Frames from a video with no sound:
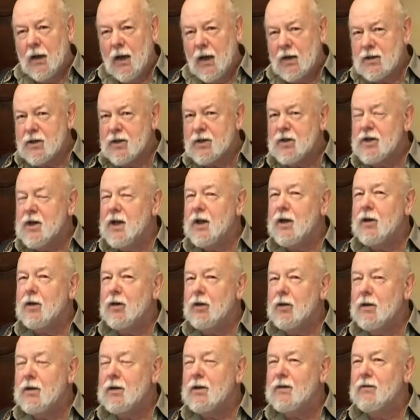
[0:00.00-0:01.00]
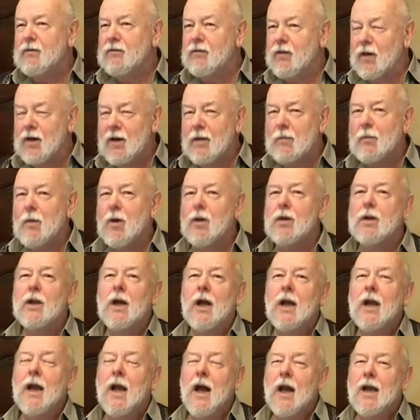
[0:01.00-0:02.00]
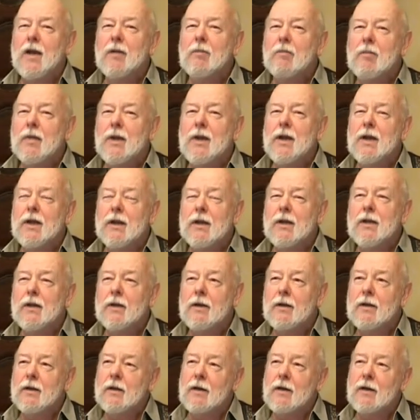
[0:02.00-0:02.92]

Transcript: es ist nicht gut, wenn ein Mann allein bleibt.